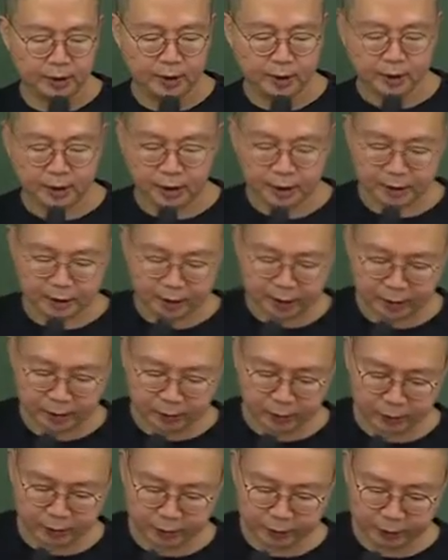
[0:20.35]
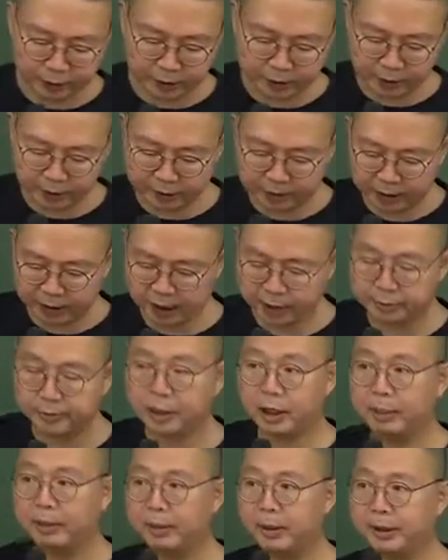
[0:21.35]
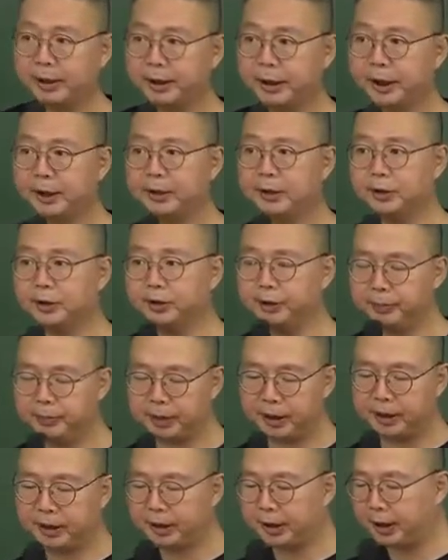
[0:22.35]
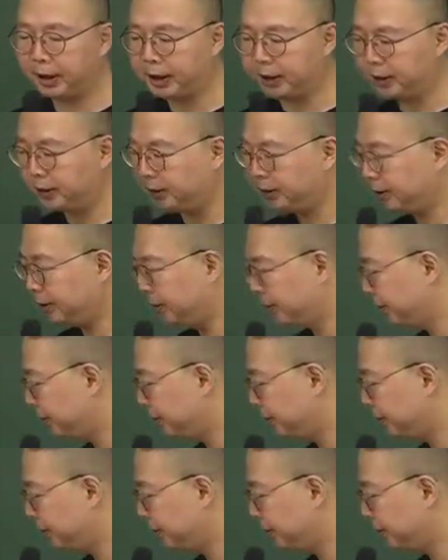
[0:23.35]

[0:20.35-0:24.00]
일단 책으로 보시면 324페이지 행정심판인데요.